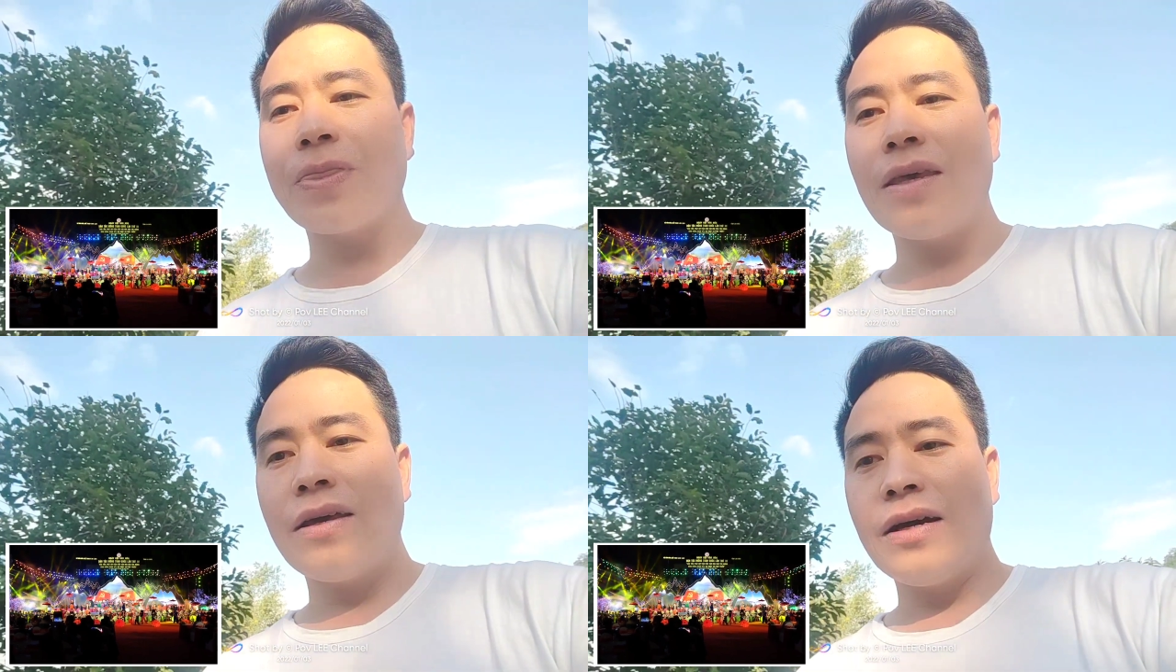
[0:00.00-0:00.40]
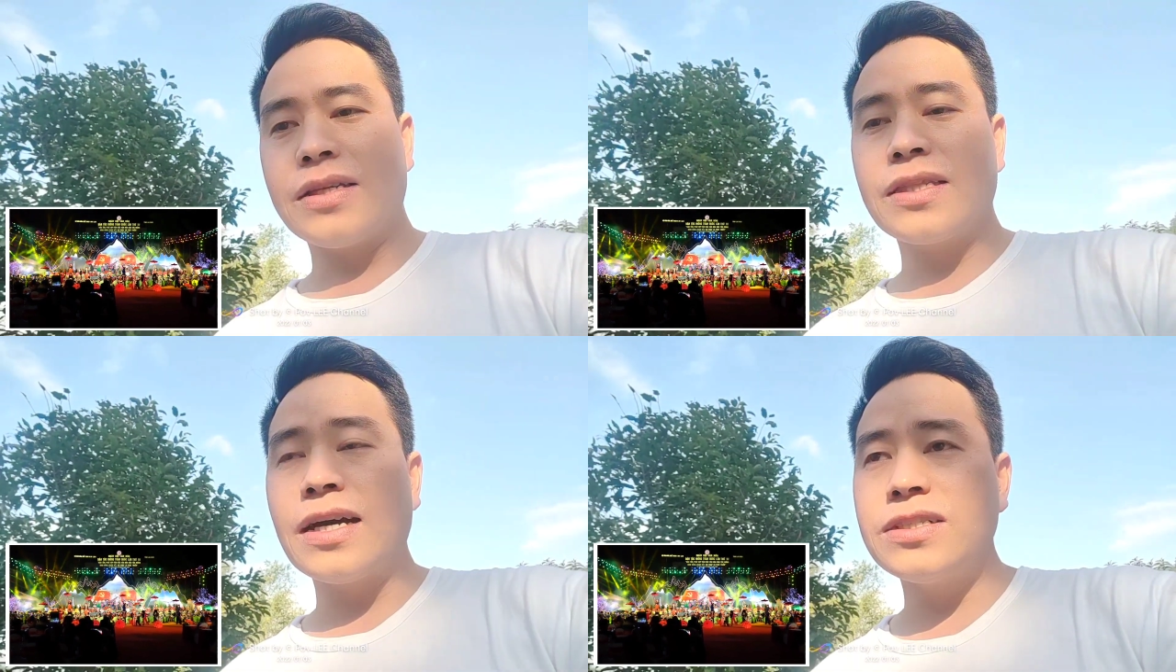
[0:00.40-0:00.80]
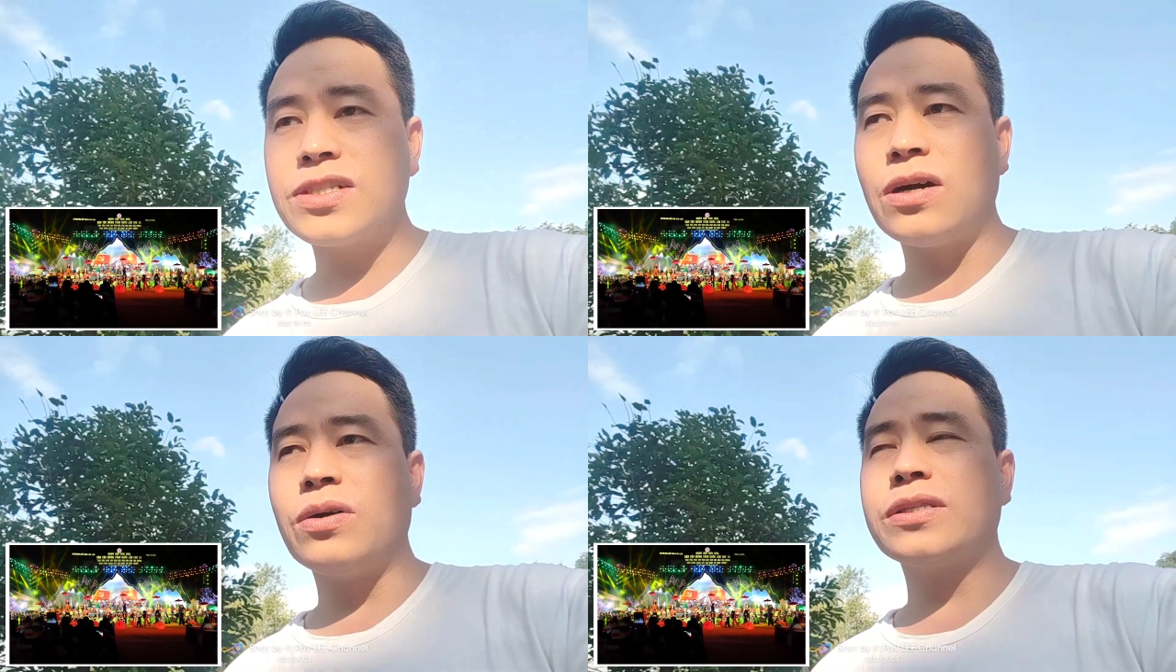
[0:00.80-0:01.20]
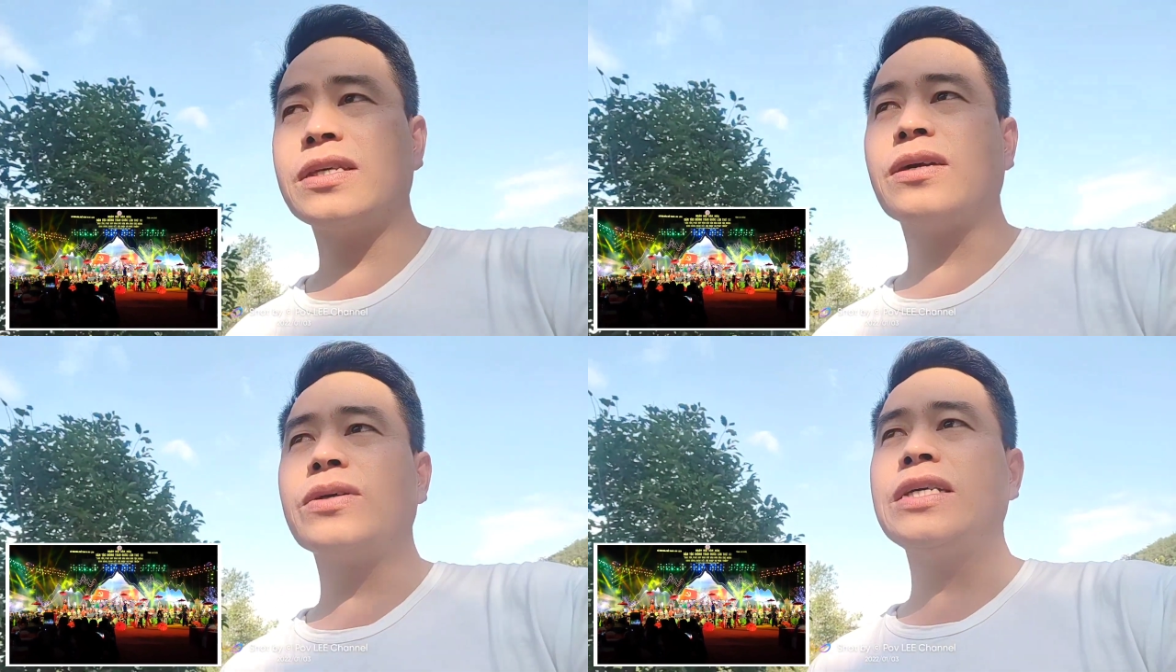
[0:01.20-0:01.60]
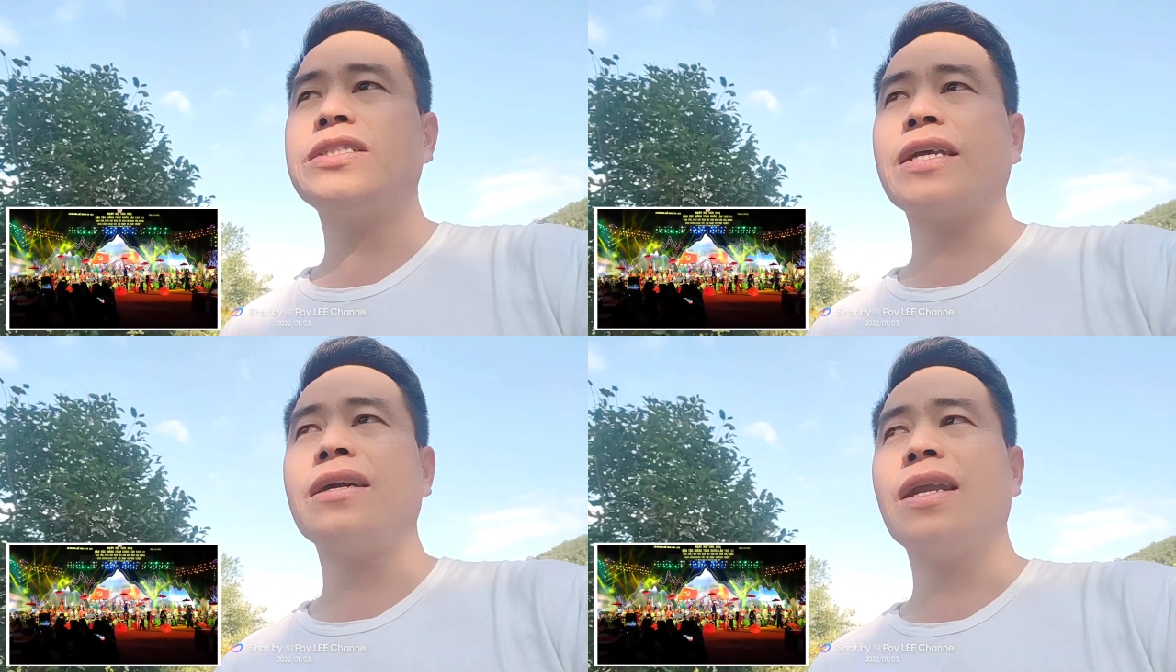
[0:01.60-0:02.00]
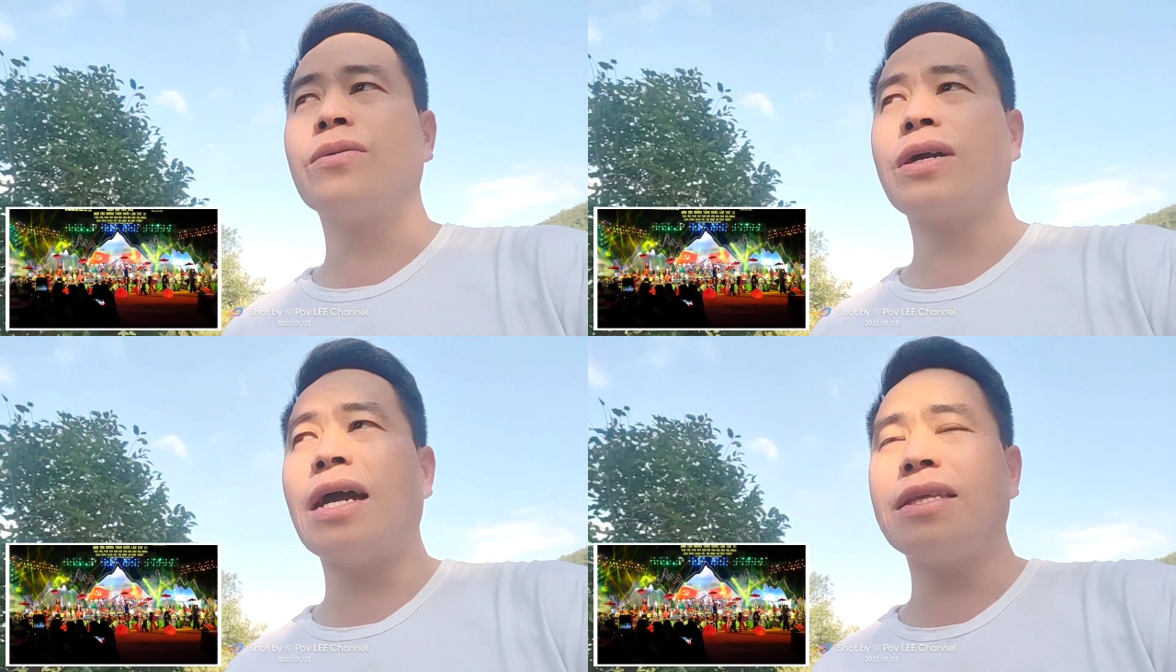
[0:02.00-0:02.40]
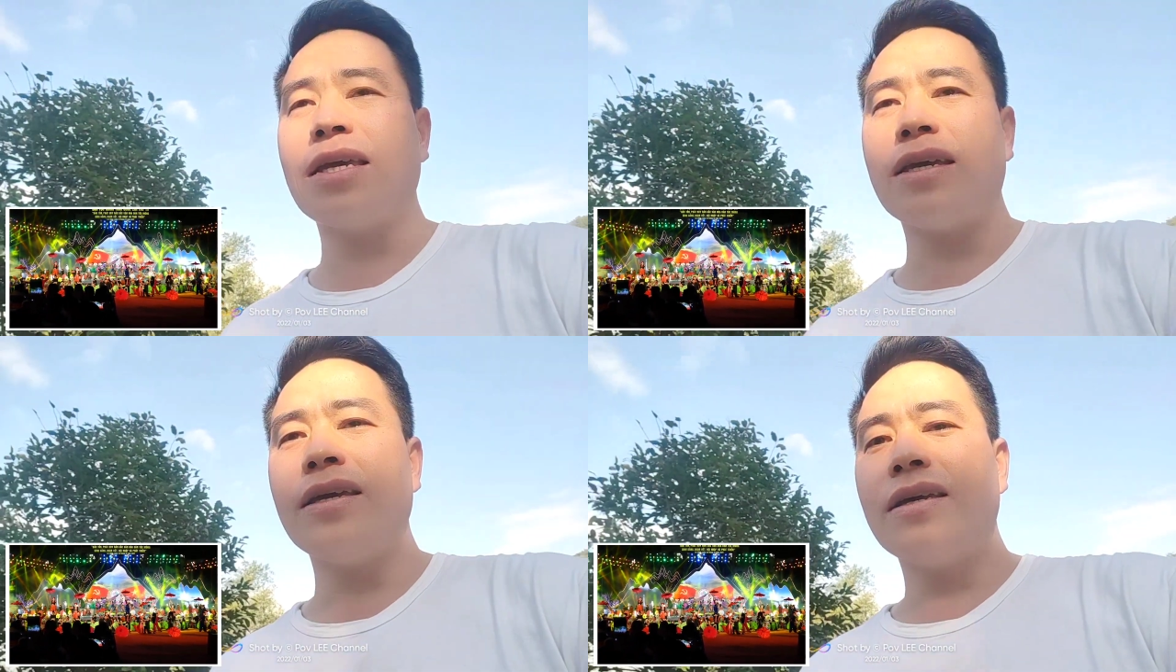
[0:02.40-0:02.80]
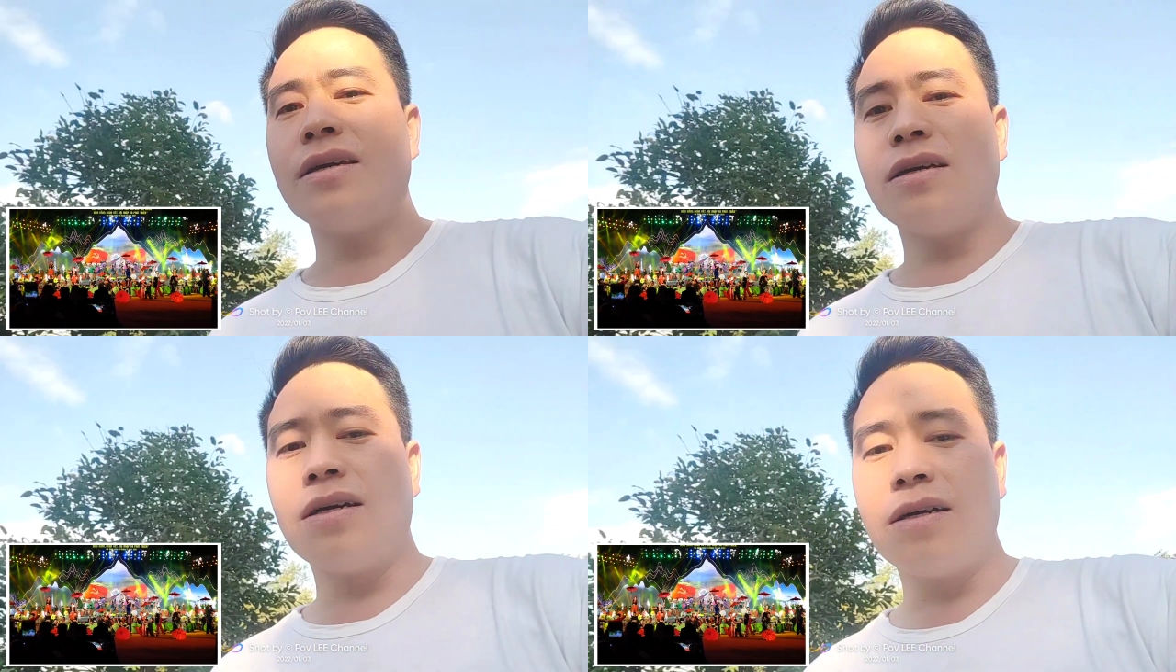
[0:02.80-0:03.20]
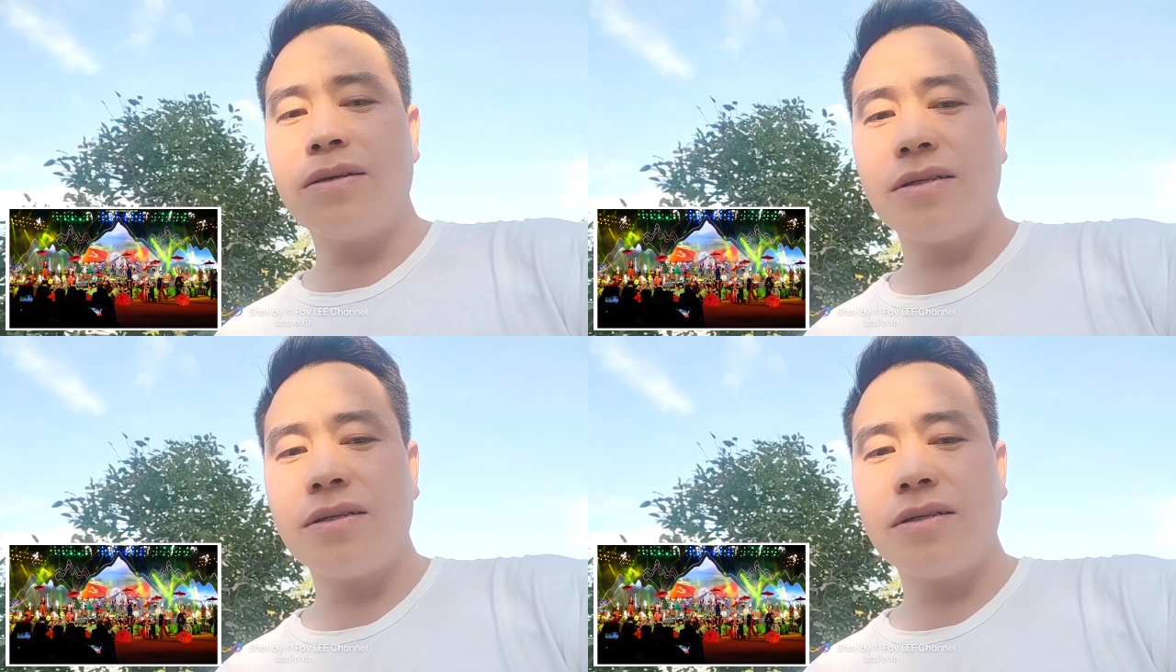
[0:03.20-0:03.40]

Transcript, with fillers: ở thắt thơi rầu họ chê tàu khí trà nhớ lầu cài chê ờ,